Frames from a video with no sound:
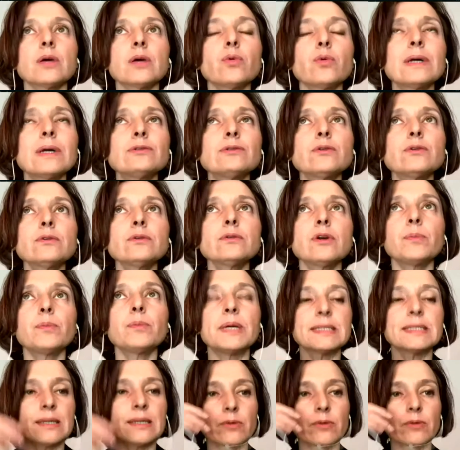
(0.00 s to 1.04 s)
Quando uno
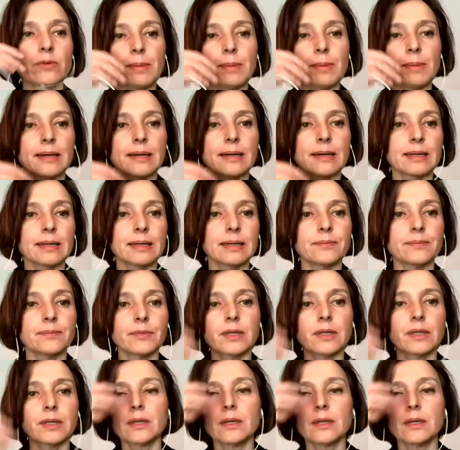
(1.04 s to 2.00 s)
pensa a una banca,